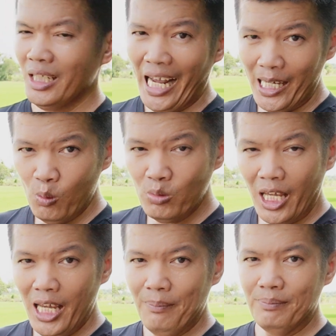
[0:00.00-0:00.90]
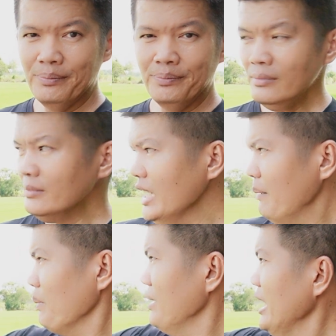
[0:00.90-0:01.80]
ไกลกรุงเทพเนี่
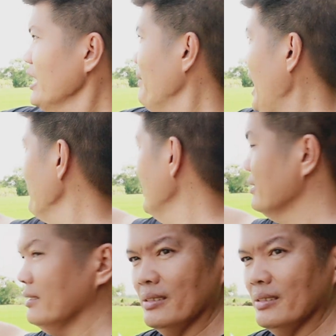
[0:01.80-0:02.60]
ยมันไม่ใช่สภาพเนี่ย